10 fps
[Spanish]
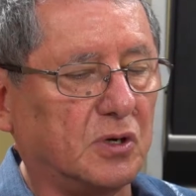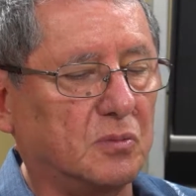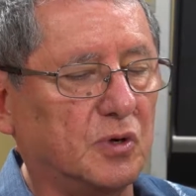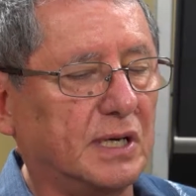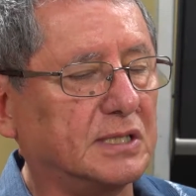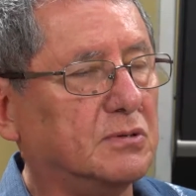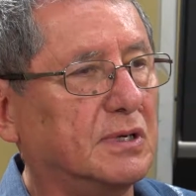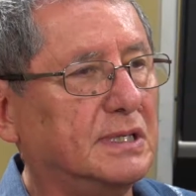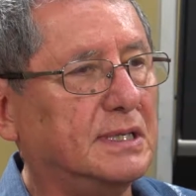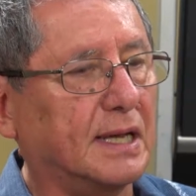de comunicación
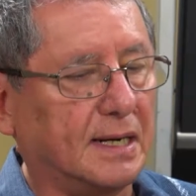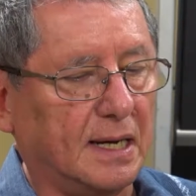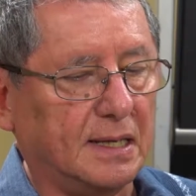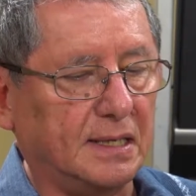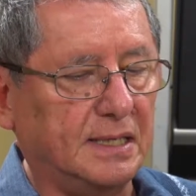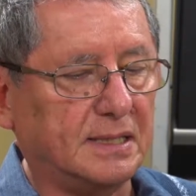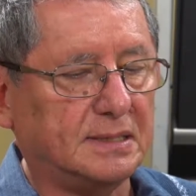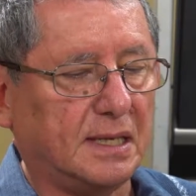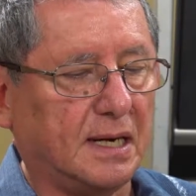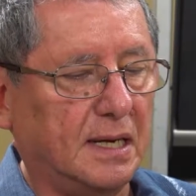interna y
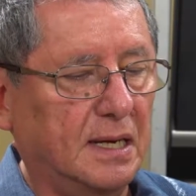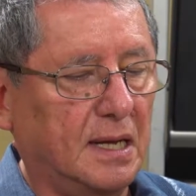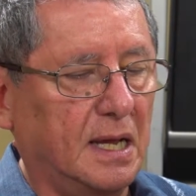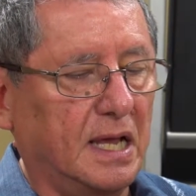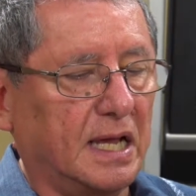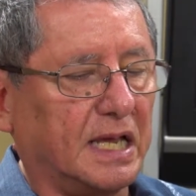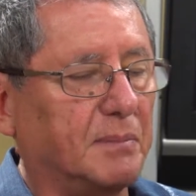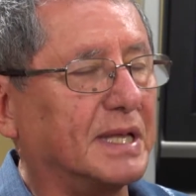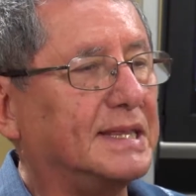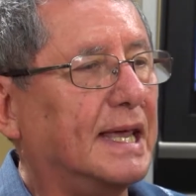externa que
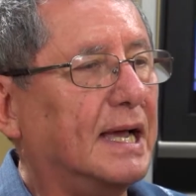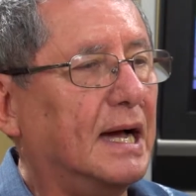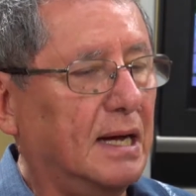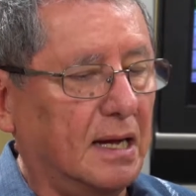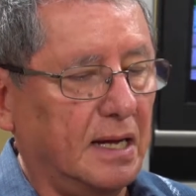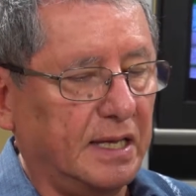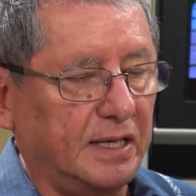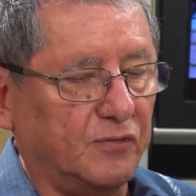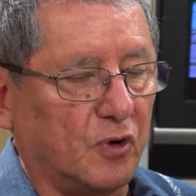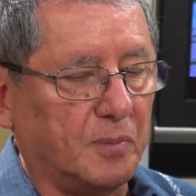mantenga
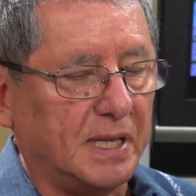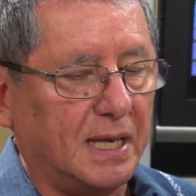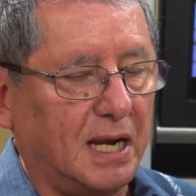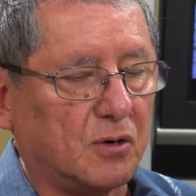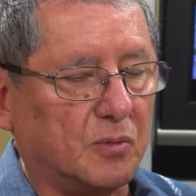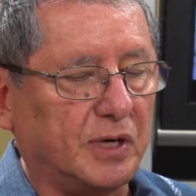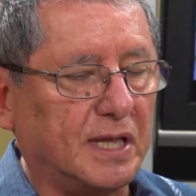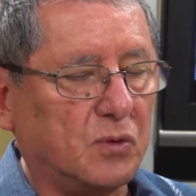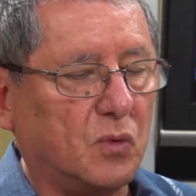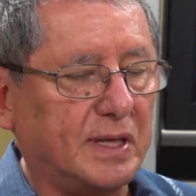informada a la
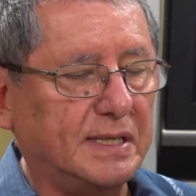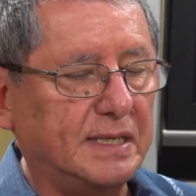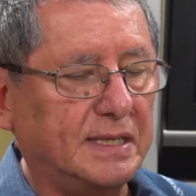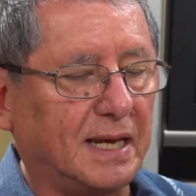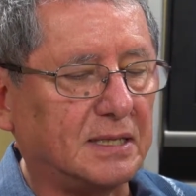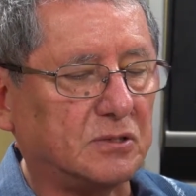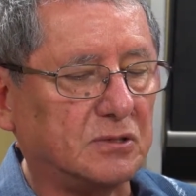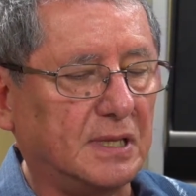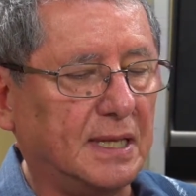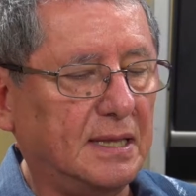comunidad guadi y a la
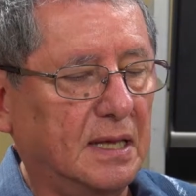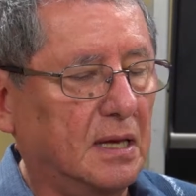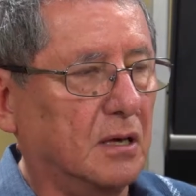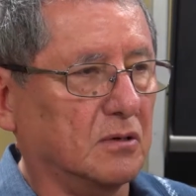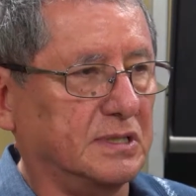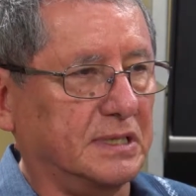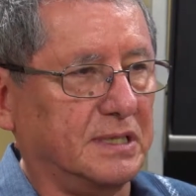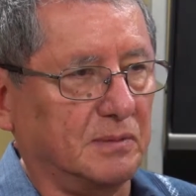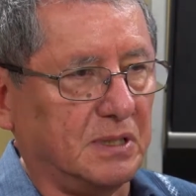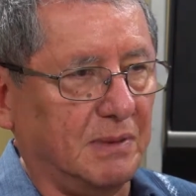sociedad. O sea,
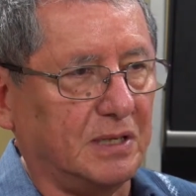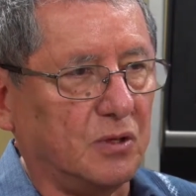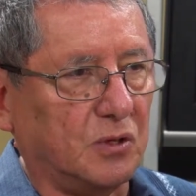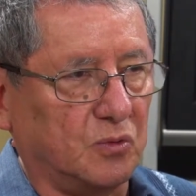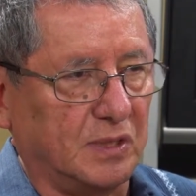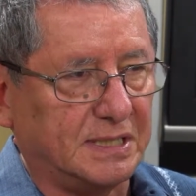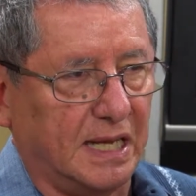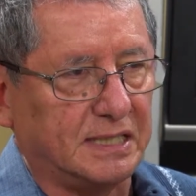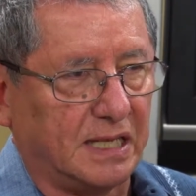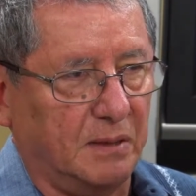estamos hablando de un
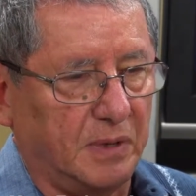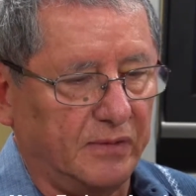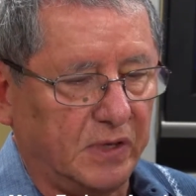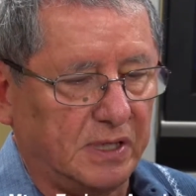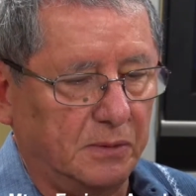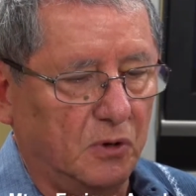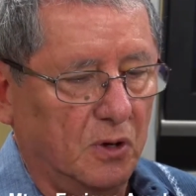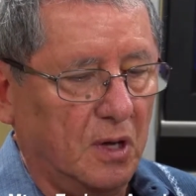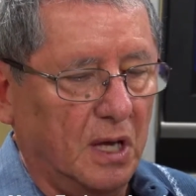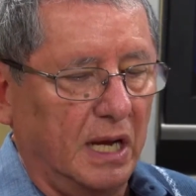esquema efectivo.
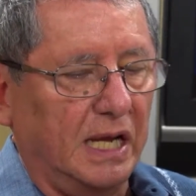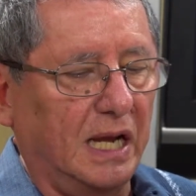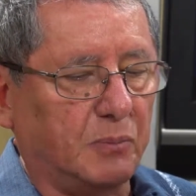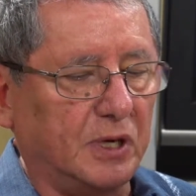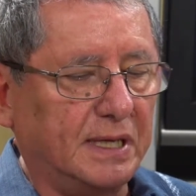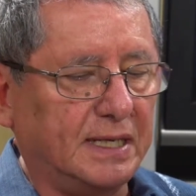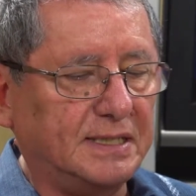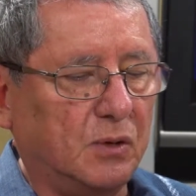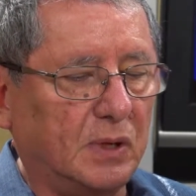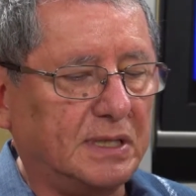Y la política
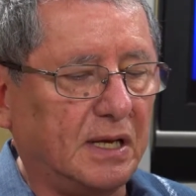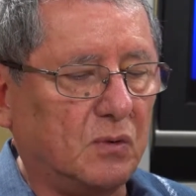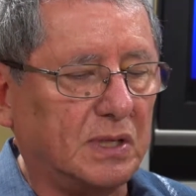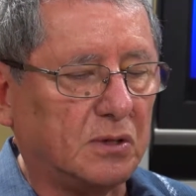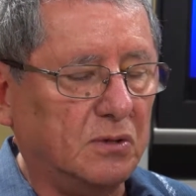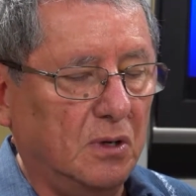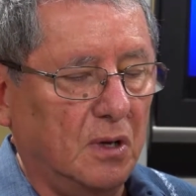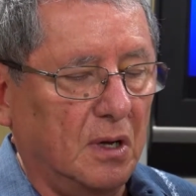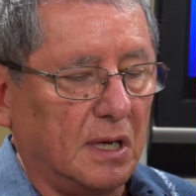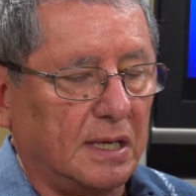54
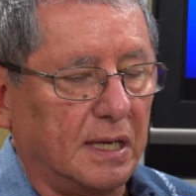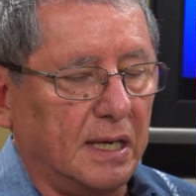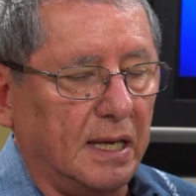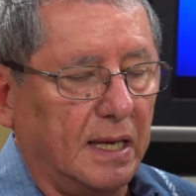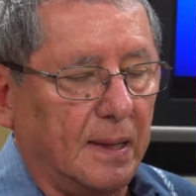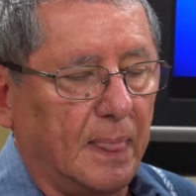que eh,